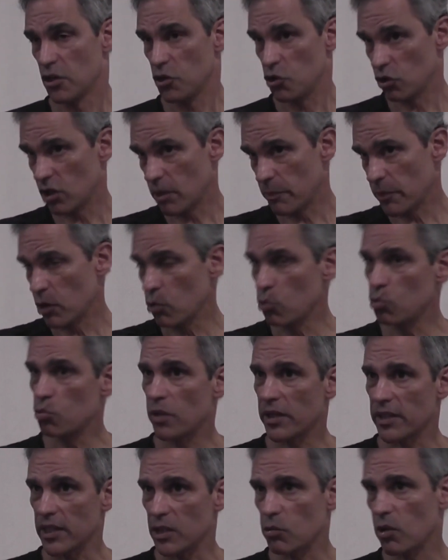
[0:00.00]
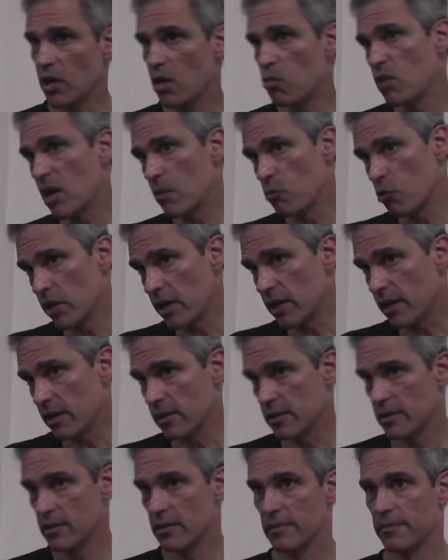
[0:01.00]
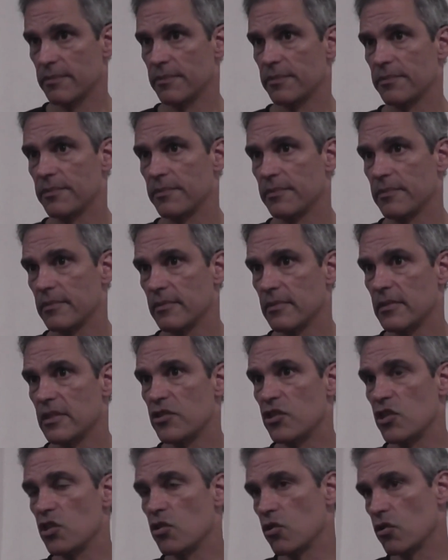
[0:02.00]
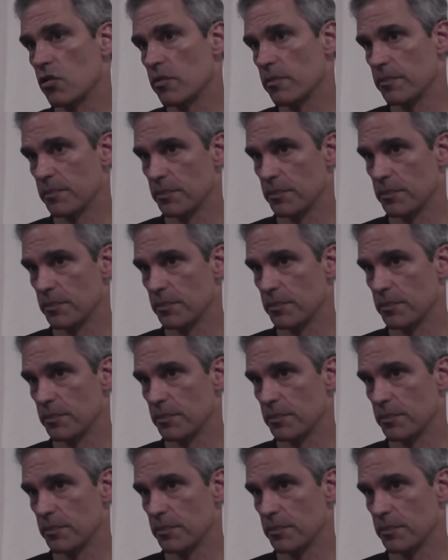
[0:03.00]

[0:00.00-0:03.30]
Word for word: Yo te pregunto a ti, ¿tú eres una mujer? ¿Sí o no?